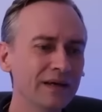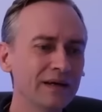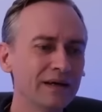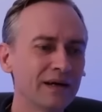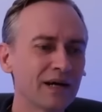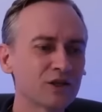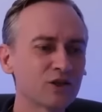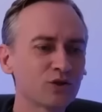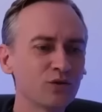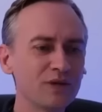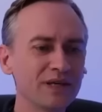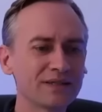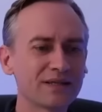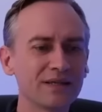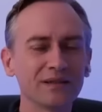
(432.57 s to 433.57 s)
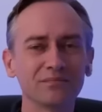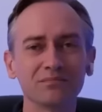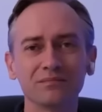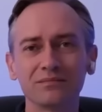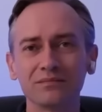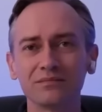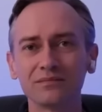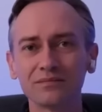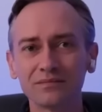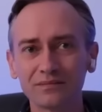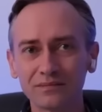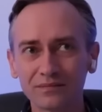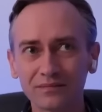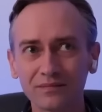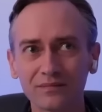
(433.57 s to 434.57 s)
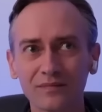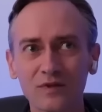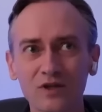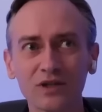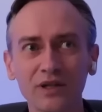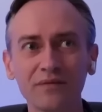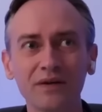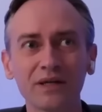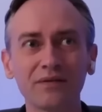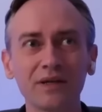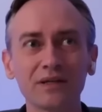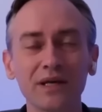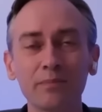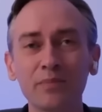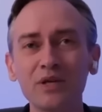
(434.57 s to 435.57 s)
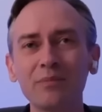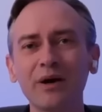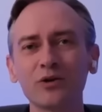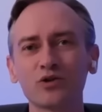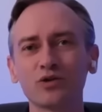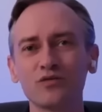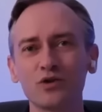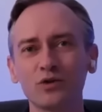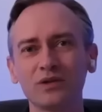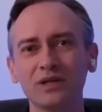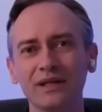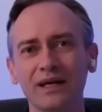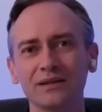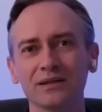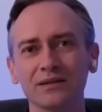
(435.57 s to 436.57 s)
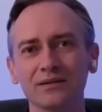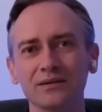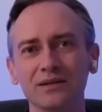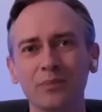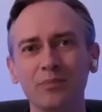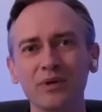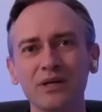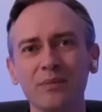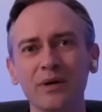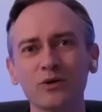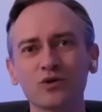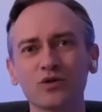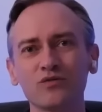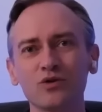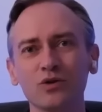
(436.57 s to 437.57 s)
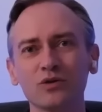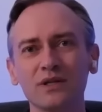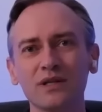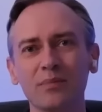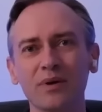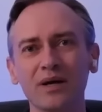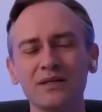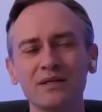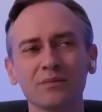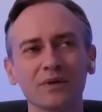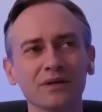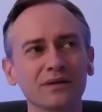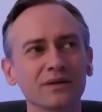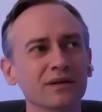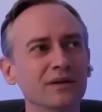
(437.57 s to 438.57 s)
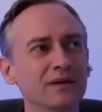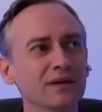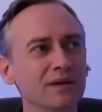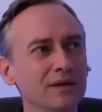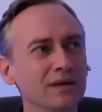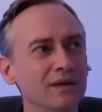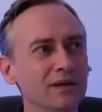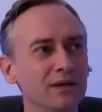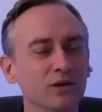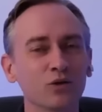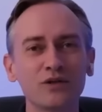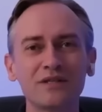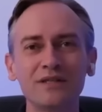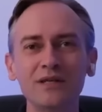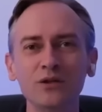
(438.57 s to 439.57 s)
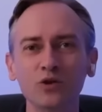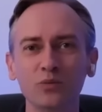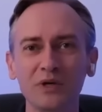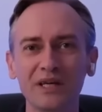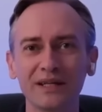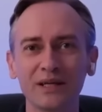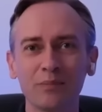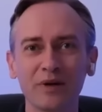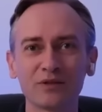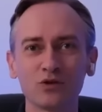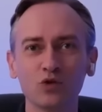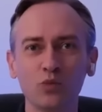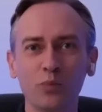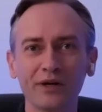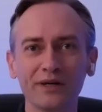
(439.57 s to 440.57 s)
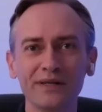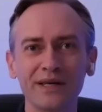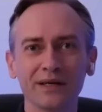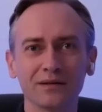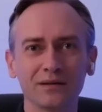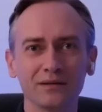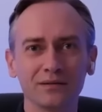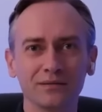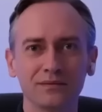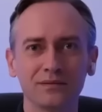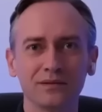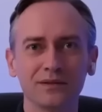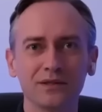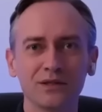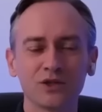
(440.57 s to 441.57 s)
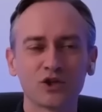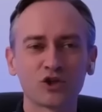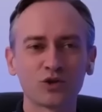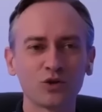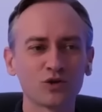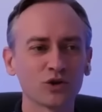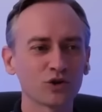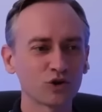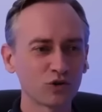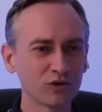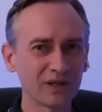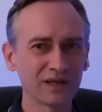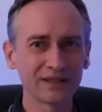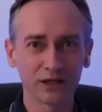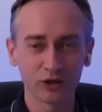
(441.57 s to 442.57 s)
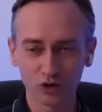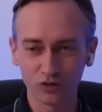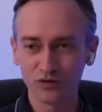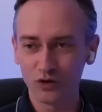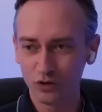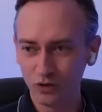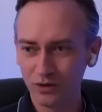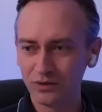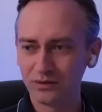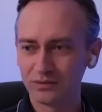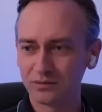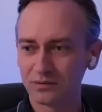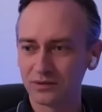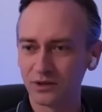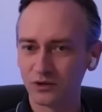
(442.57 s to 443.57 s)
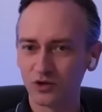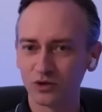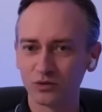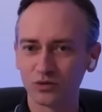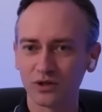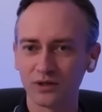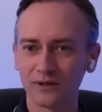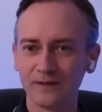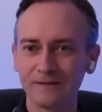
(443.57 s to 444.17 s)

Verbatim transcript: а что если человек говорит, я понимаю, что все это надо, я понимаю, что все это необходимо, но сил у меня на поступок нет. Что, что тогда? Что все, значит, уже...